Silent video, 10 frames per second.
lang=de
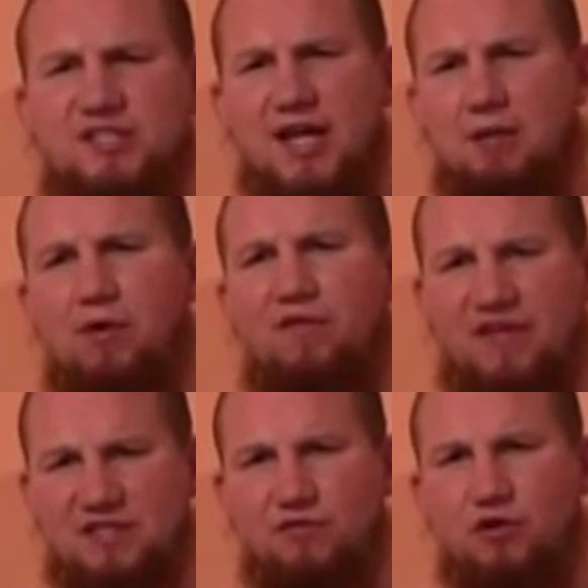selber,
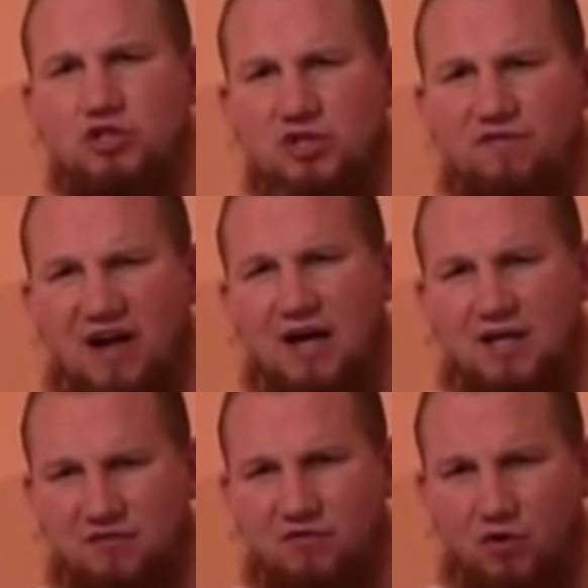wenn Sie wirklich die
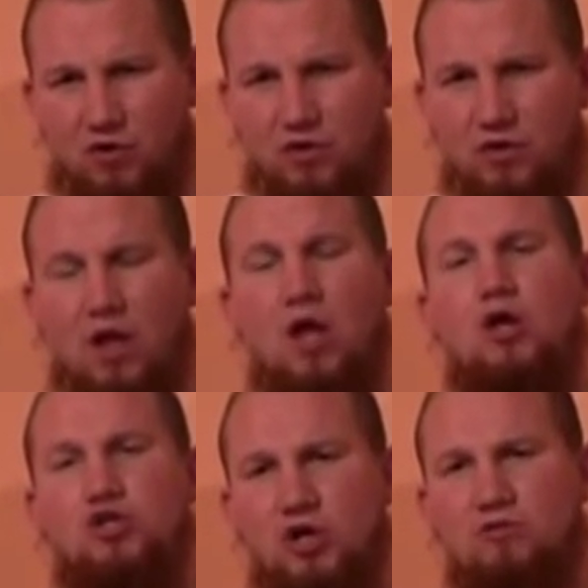Wahrheit wollen,
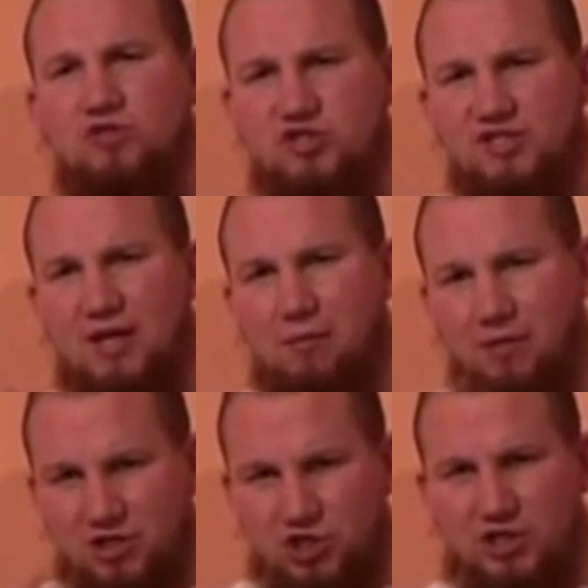schauen Sie sich selber
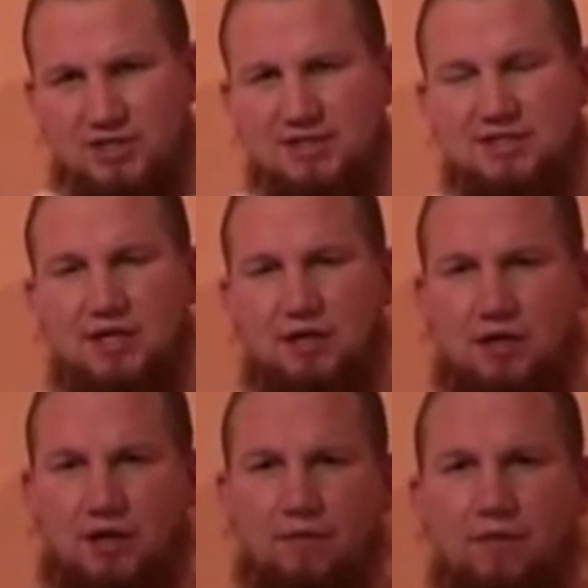mal die Statistiken
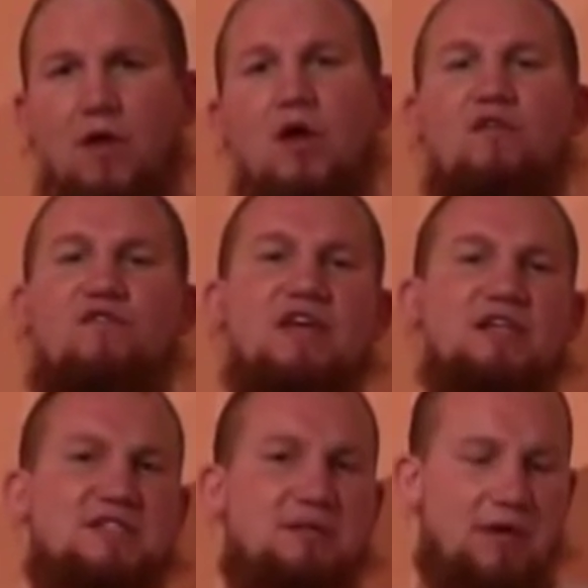an, wie
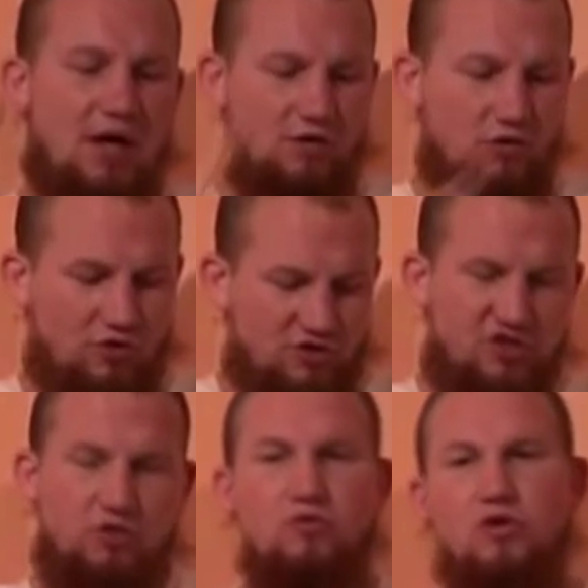es im Jahre
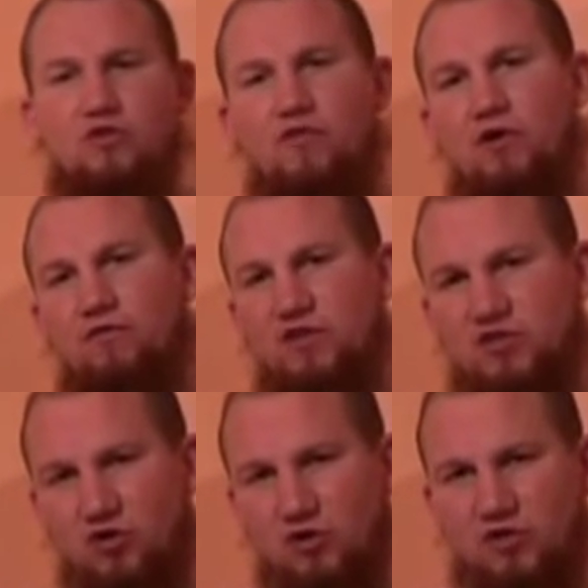1900 war und wie
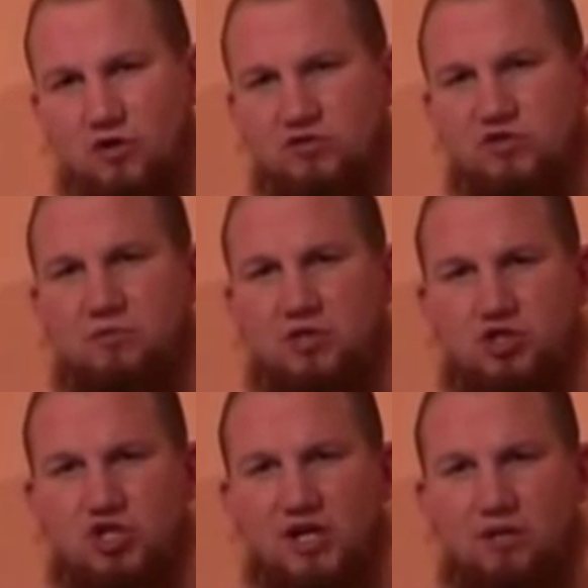es heute aussieht mit
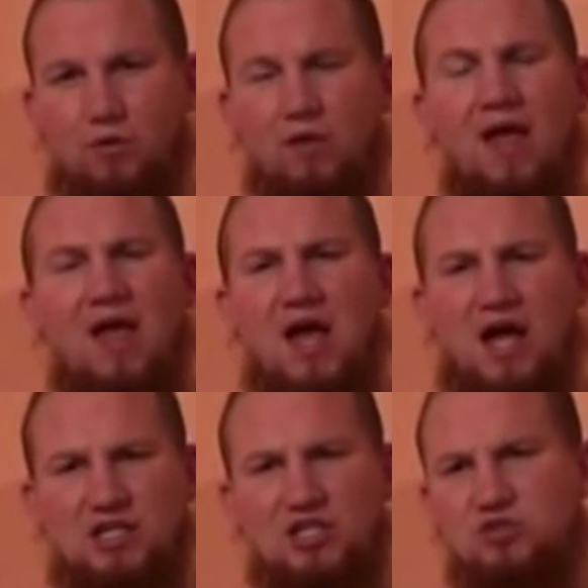Entscheidungen.
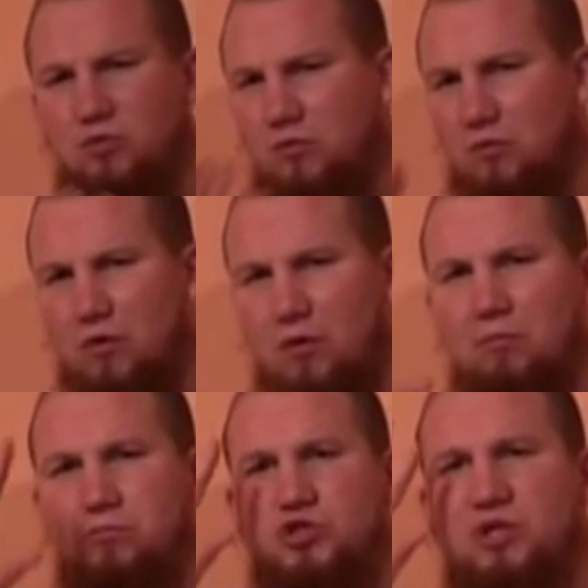Also es ist
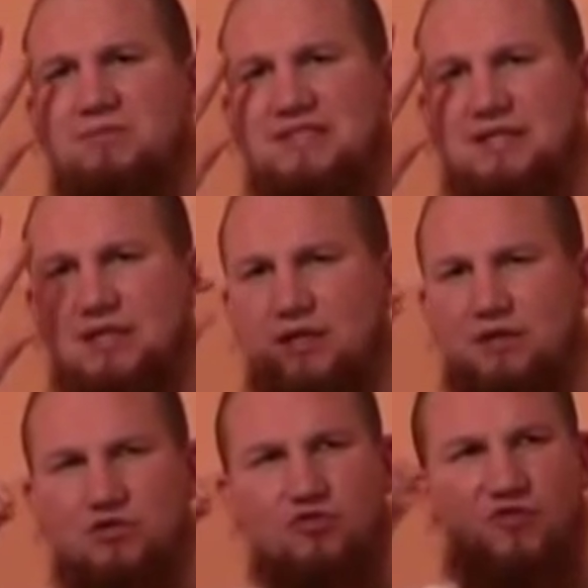bestimmt,
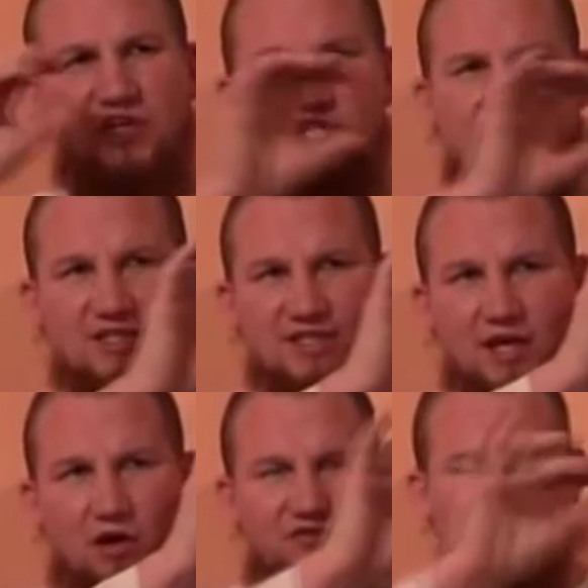so wie ich das
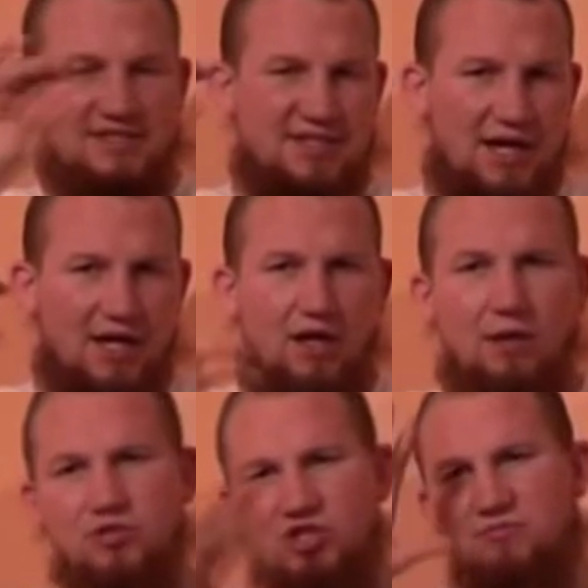sehe auf der Skala,
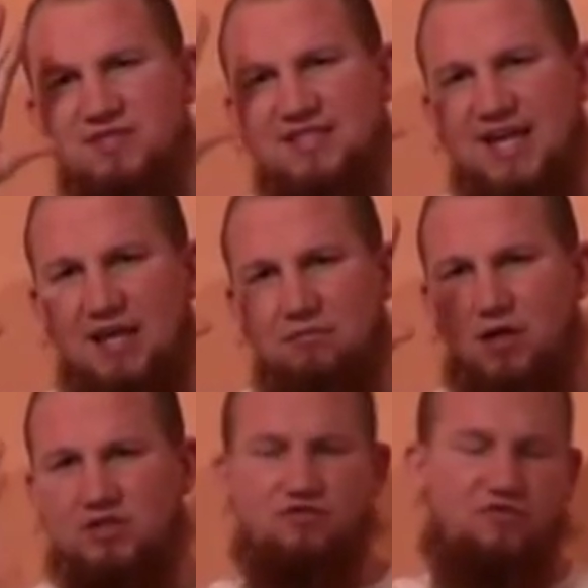bestimmt
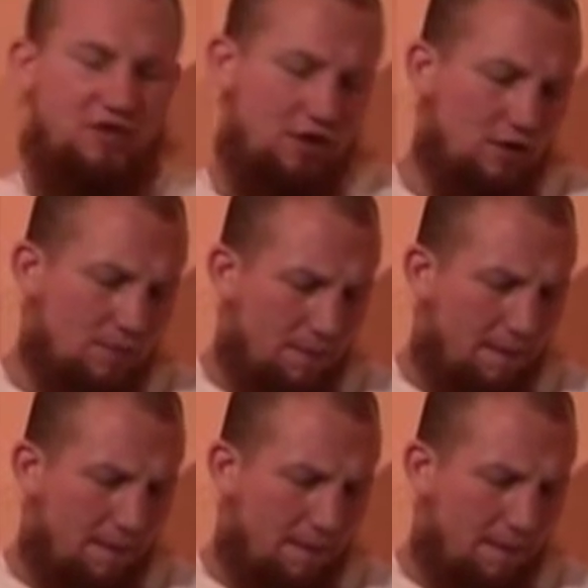zehnmal so viel.